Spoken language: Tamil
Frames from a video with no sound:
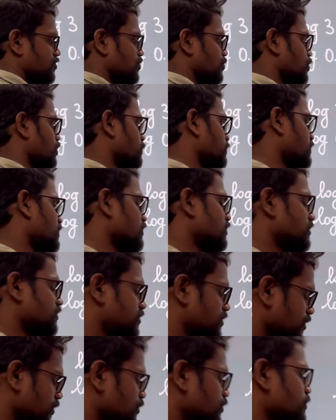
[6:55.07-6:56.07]
ஜீரோ அப்படின்னு
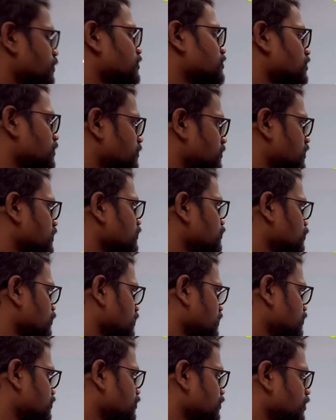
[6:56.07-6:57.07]
டென் டு த பவர் சம்திங் ஸோ
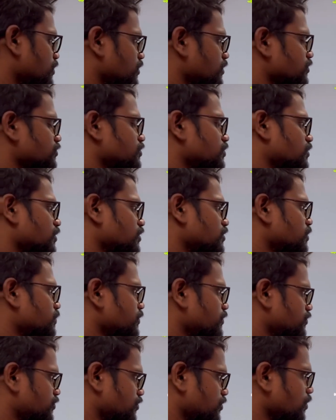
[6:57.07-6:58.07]
இங்கே ஜீரோ இருக்குது ஸோ டென் டு த
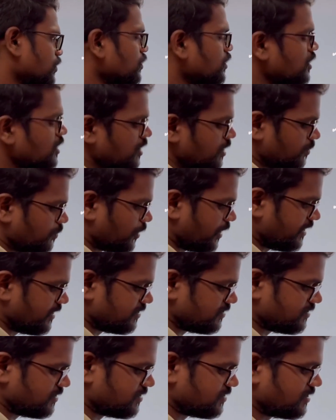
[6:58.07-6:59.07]
பவர் ஜீரோ பாயிண்ட்
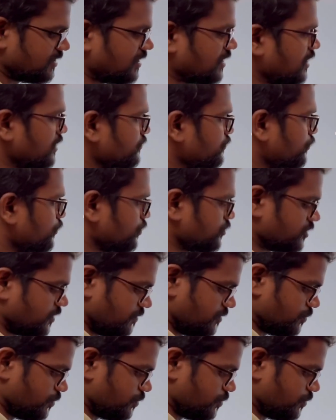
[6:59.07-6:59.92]
சிக்ஸ் எயிட்டில் ஃபோர் செவன்